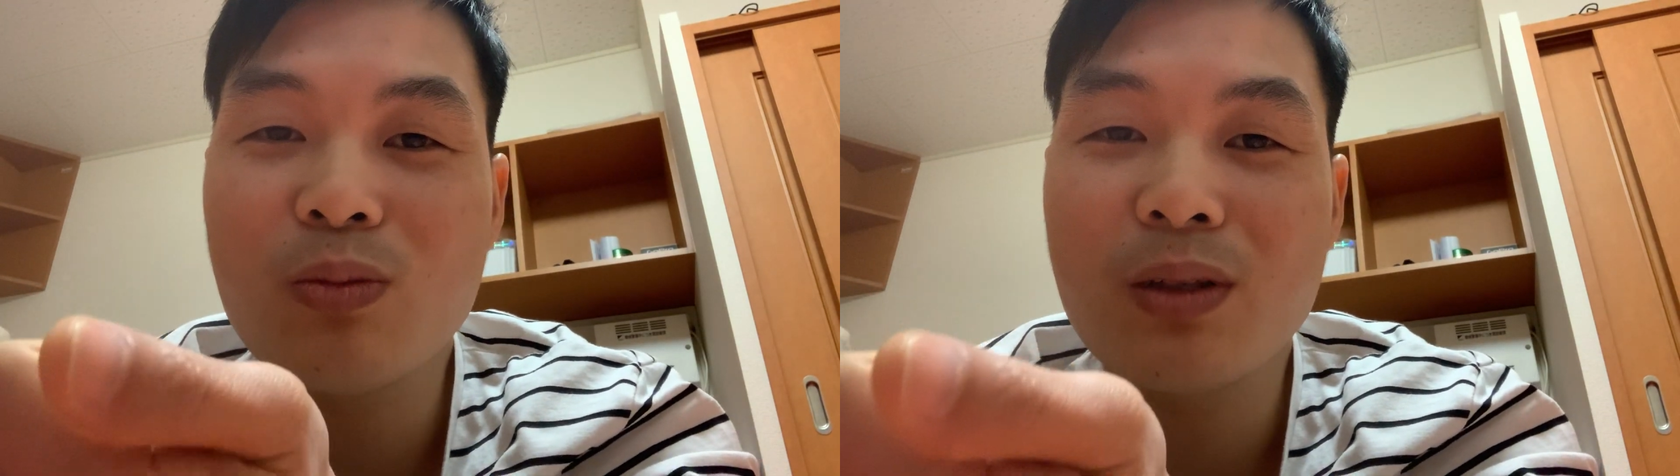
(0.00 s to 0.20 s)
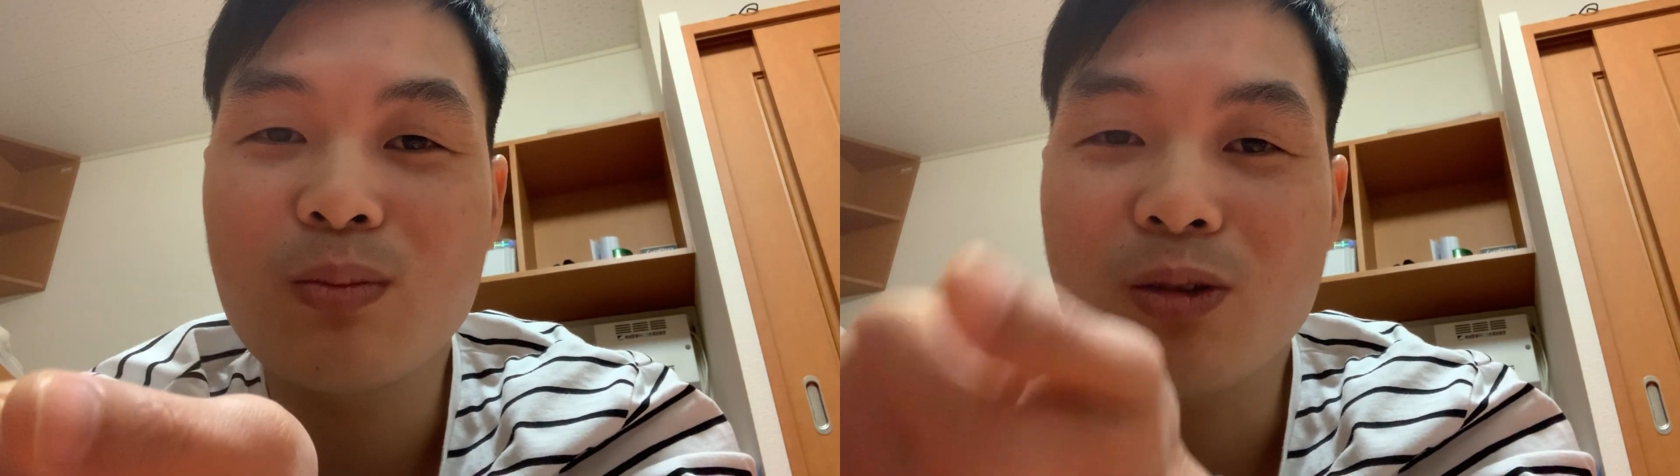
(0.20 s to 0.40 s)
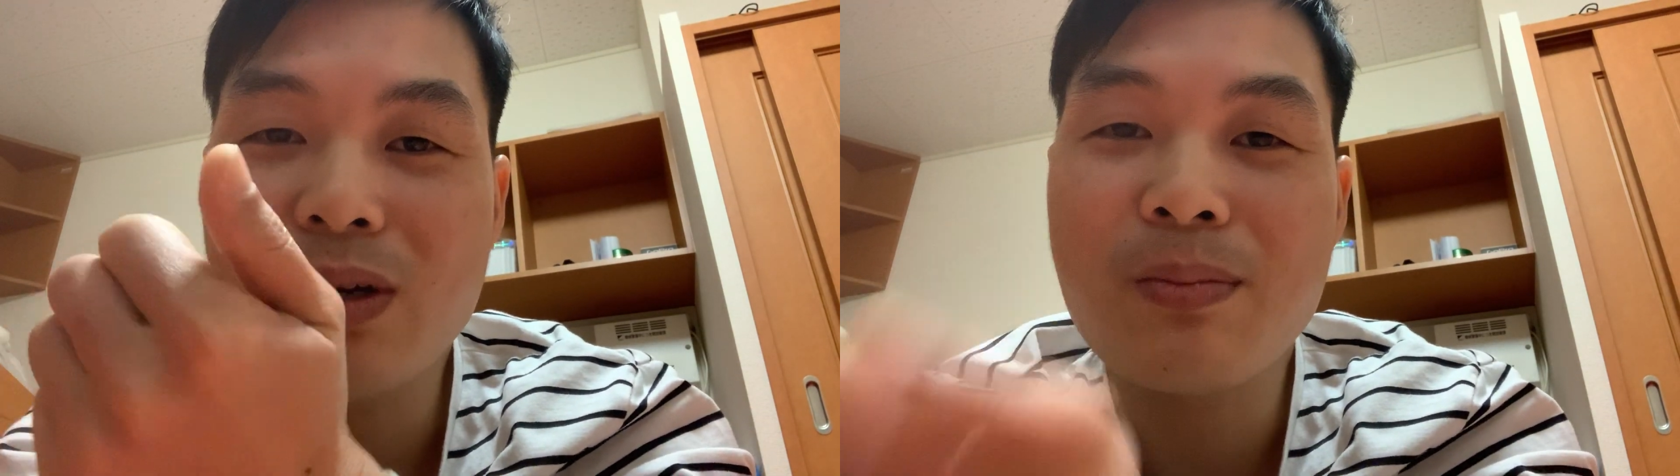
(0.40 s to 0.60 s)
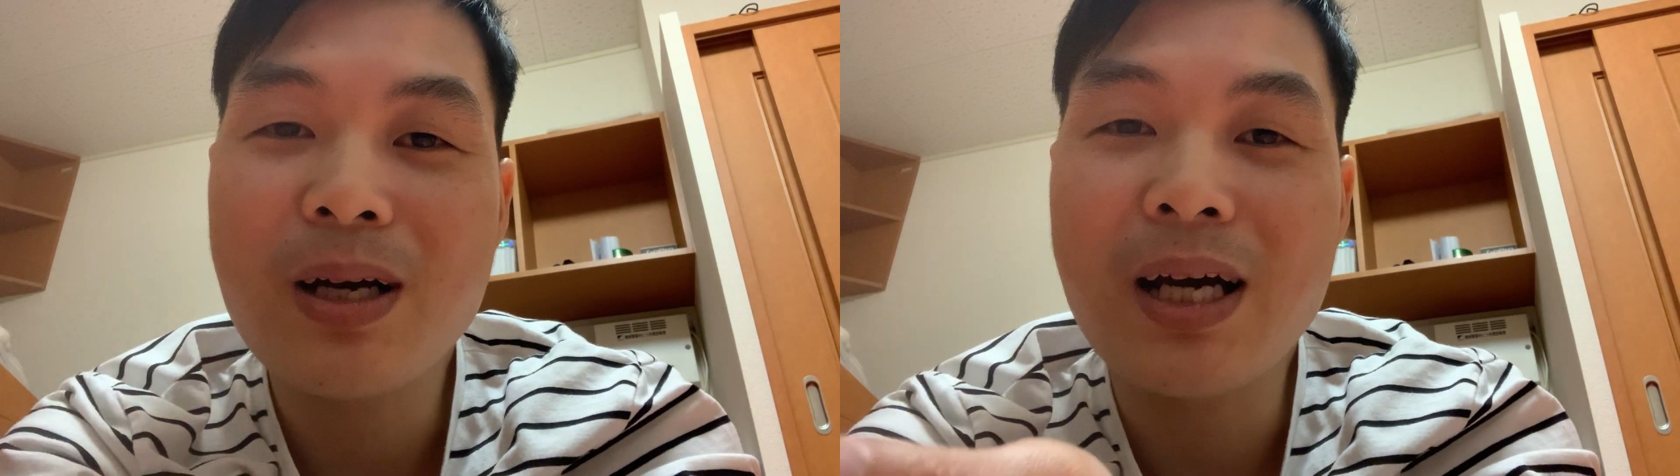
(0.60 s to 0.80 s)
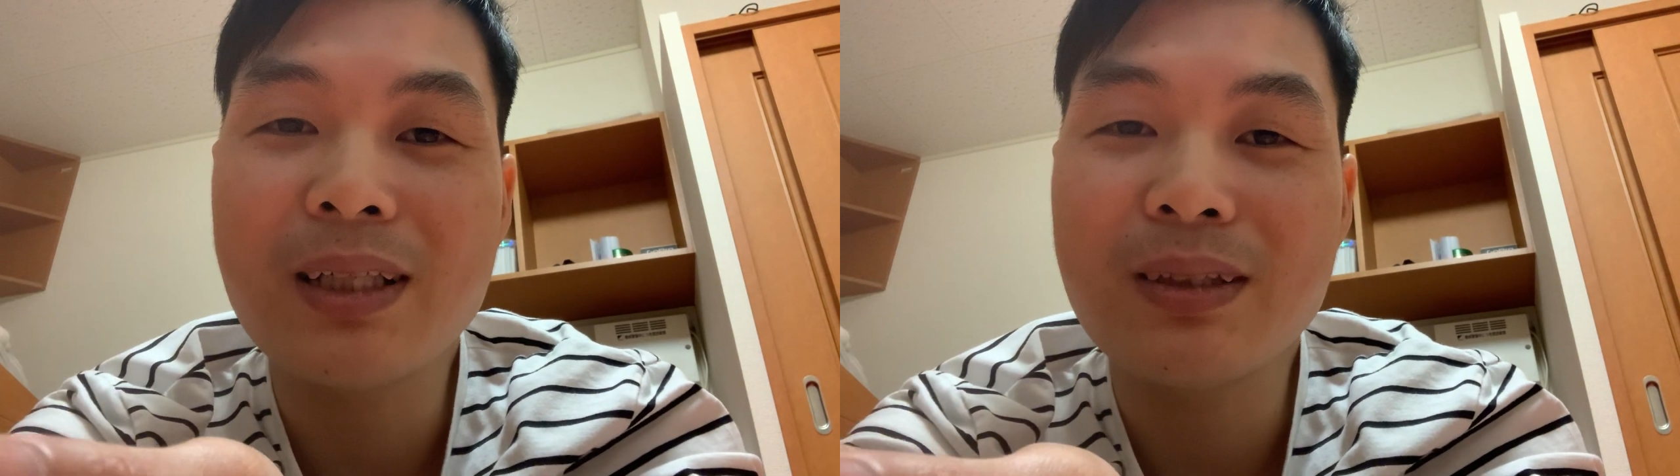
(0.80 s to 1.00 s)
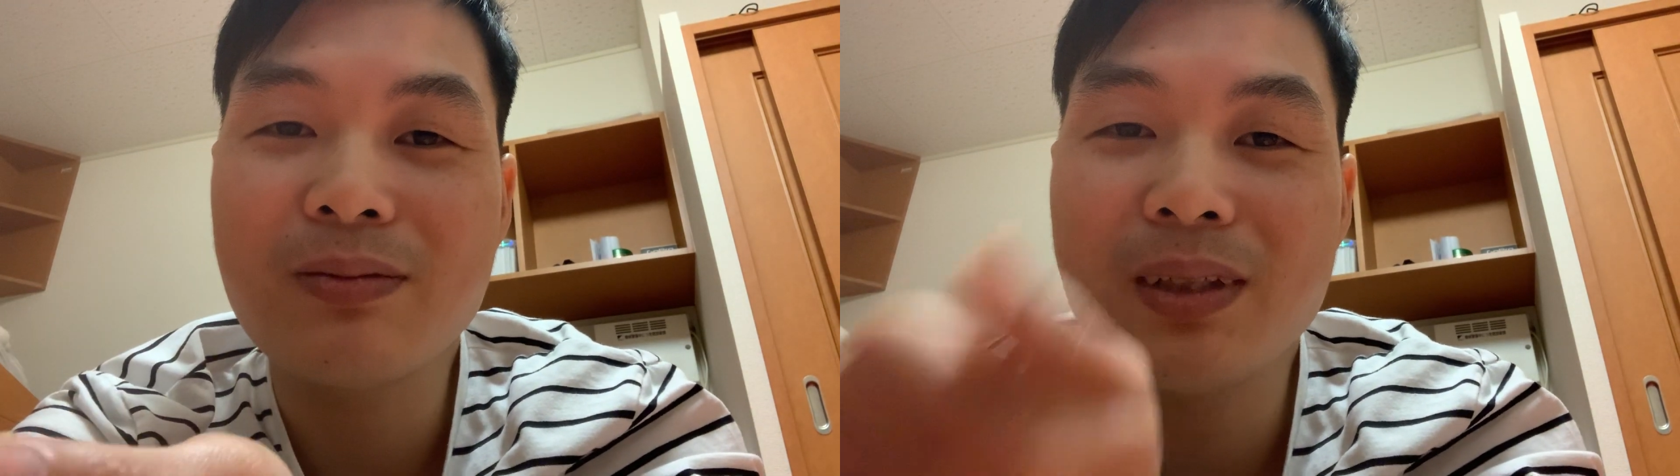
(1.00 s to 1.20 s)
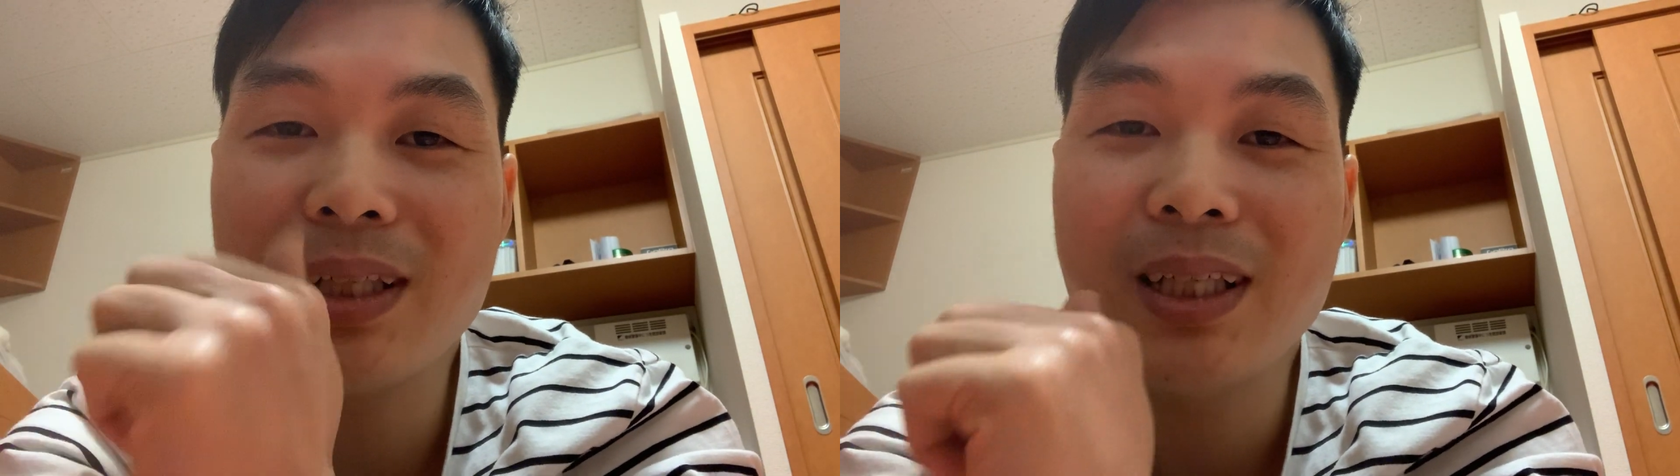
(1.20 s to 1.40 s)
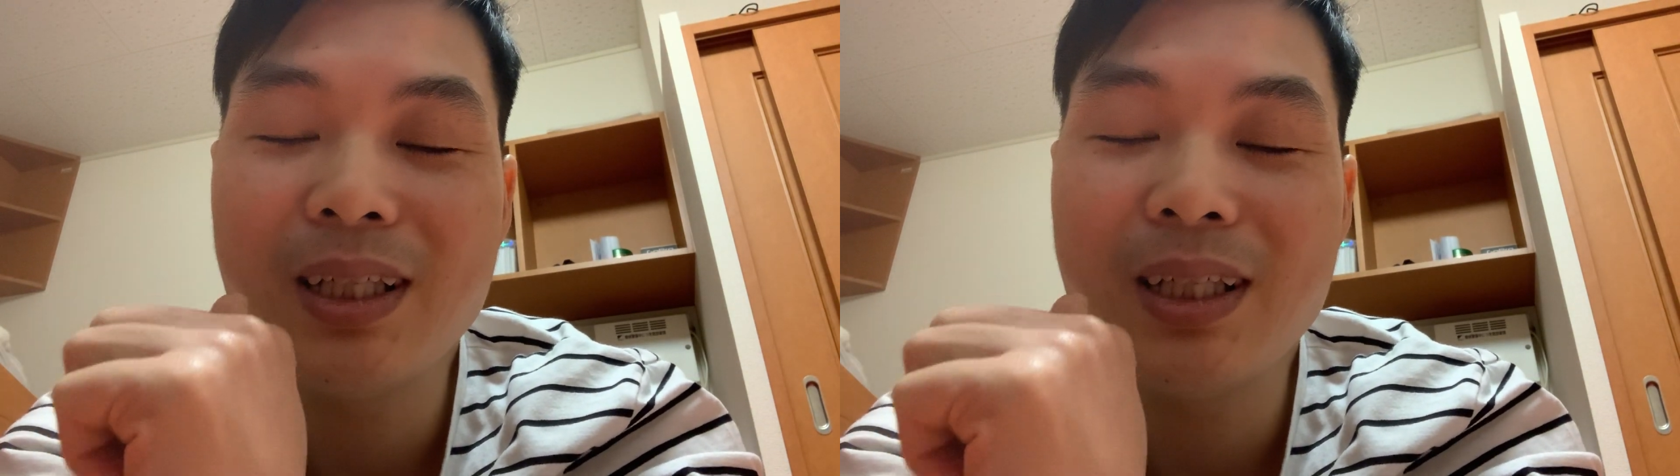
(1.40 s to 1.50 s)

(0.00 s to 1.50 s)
mình một vài bức ảnh và